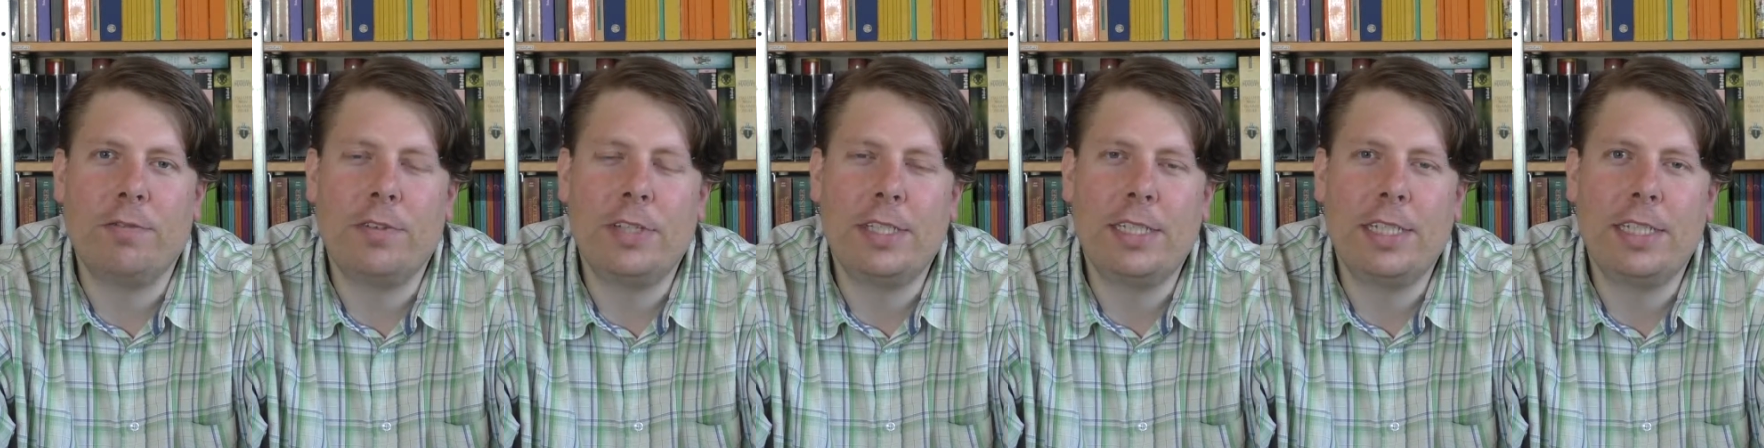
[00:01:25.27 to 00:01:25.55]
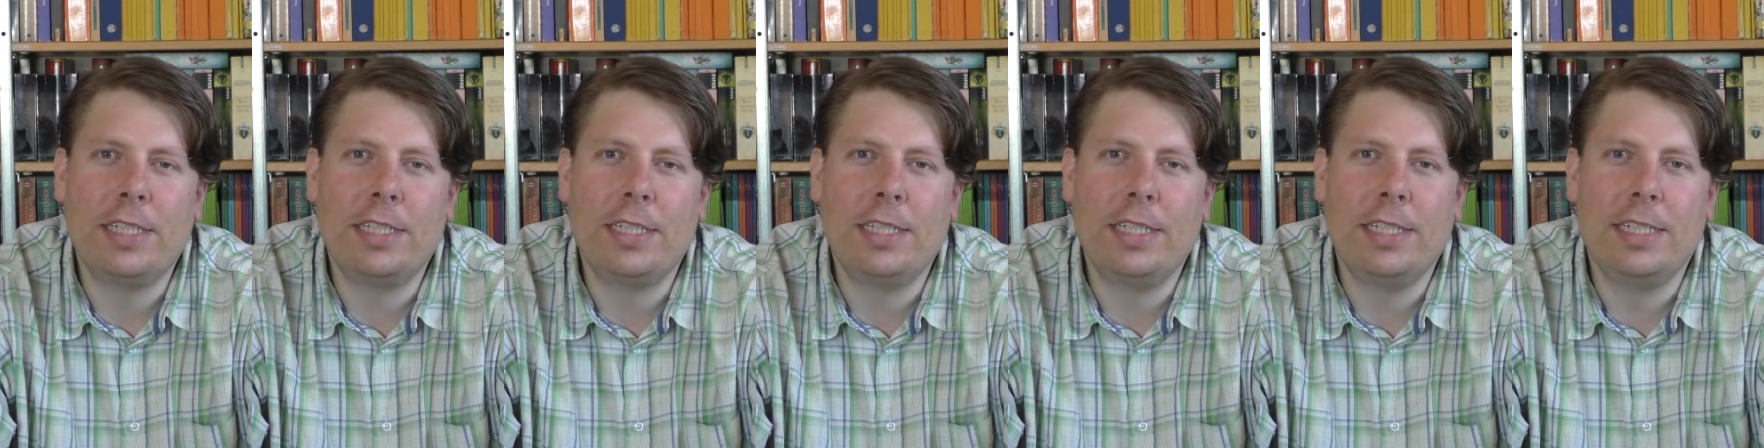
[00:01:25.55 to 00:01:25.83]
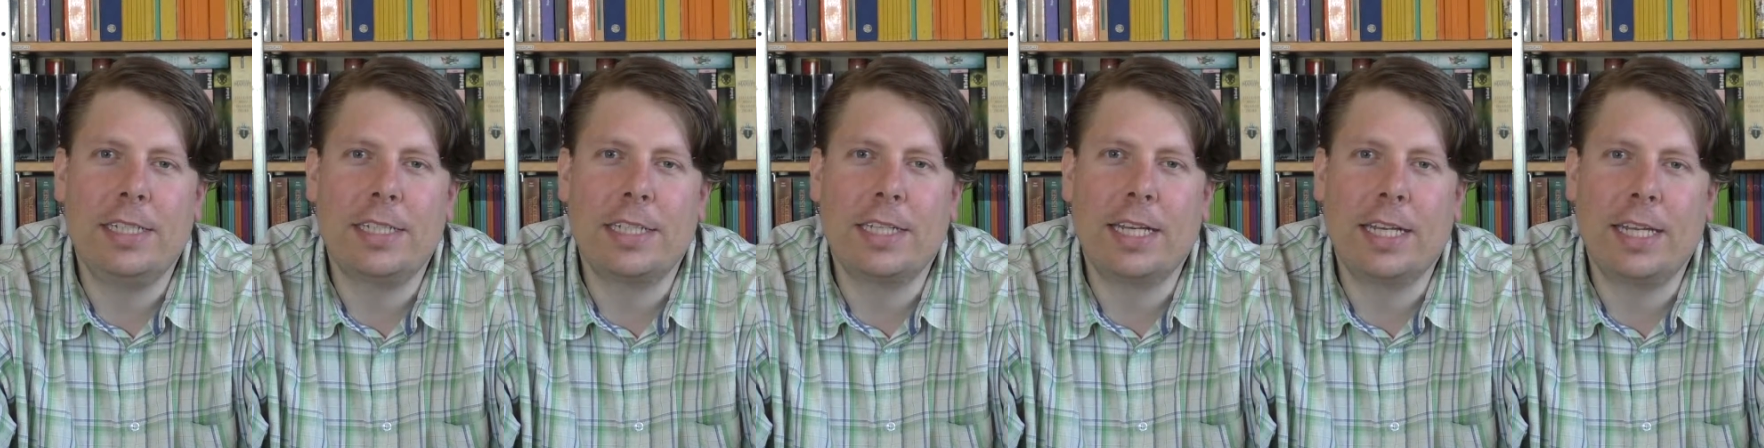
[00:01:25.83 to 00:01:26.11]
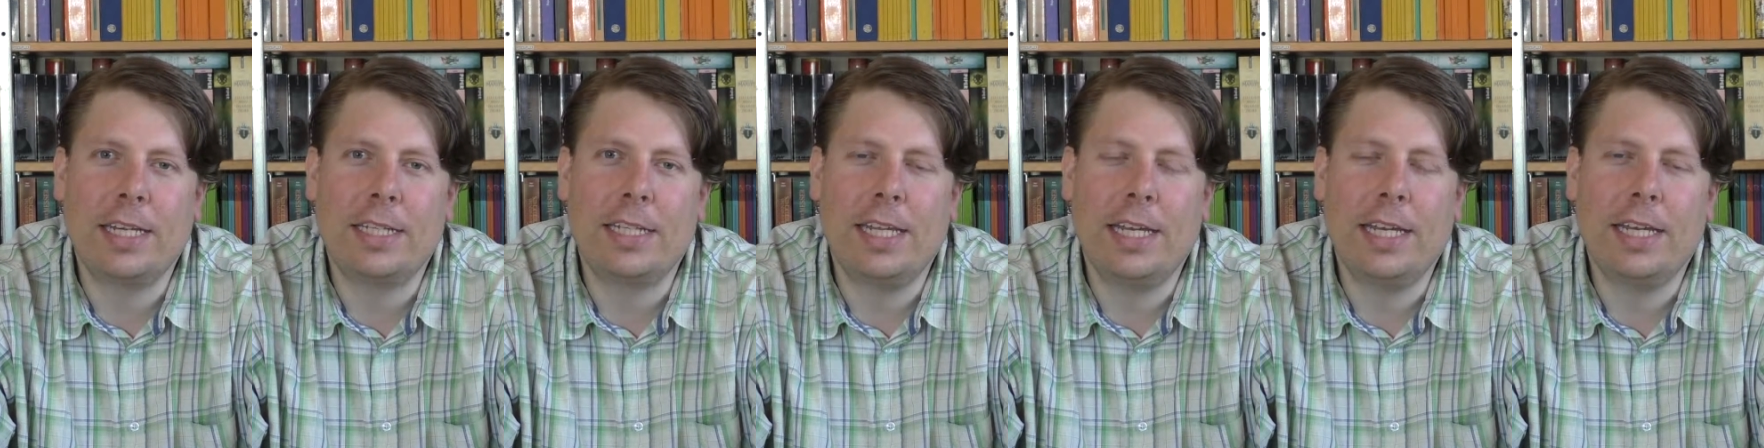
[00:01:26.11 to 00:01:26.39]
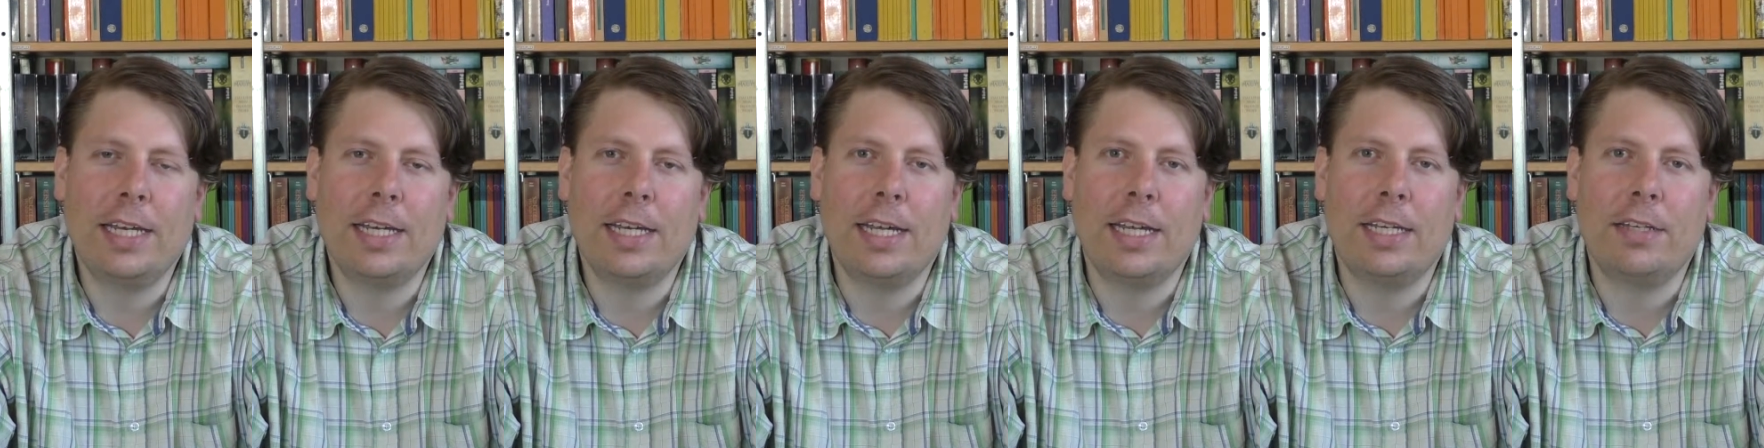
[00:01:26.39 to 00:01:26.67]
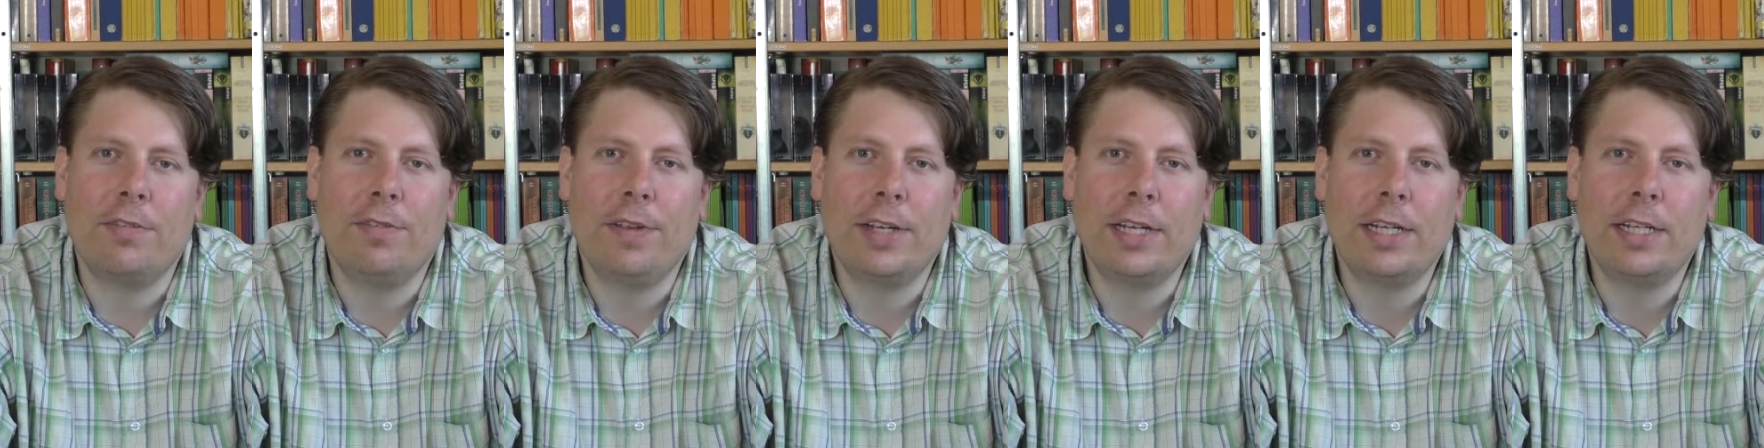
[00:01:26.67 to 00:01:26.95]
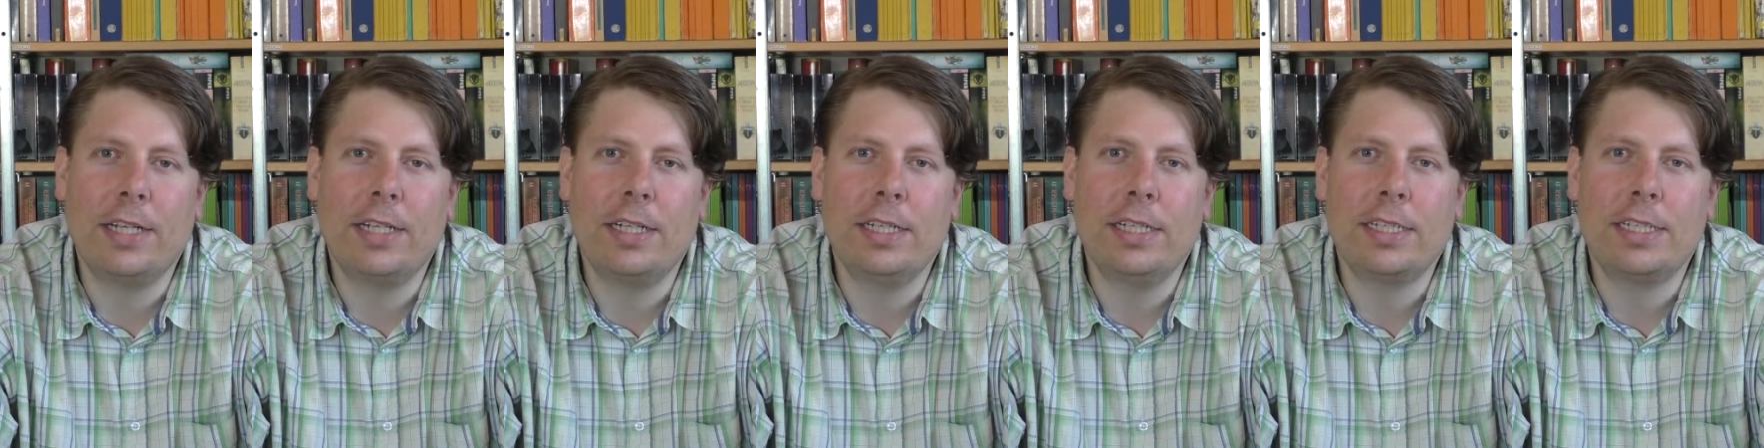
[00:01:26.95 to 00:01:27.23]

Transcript: wie sich diese Charaktere entwickeln.